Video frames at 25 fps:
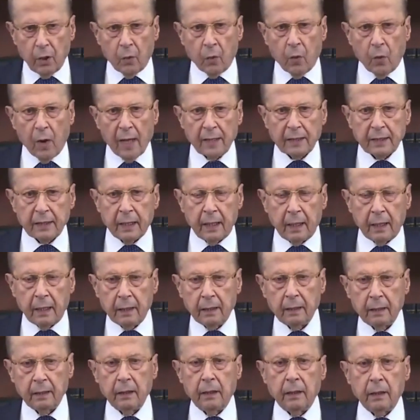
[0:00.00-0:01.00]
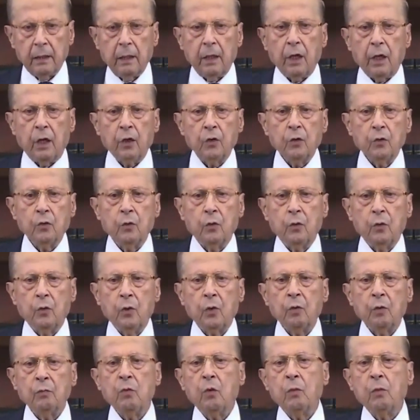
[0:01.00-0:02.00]
واضح
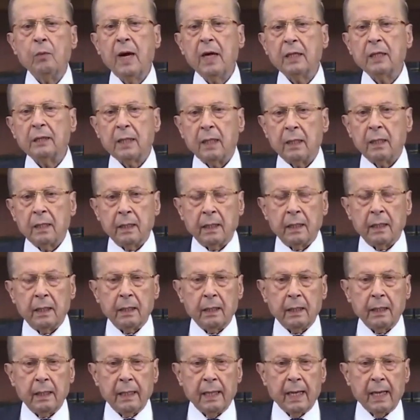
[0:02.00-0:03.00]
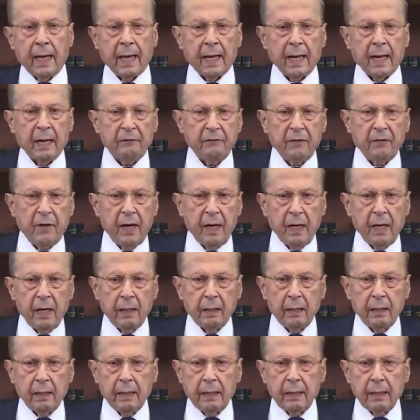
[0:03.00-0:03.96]
أنه المماطلة هدفها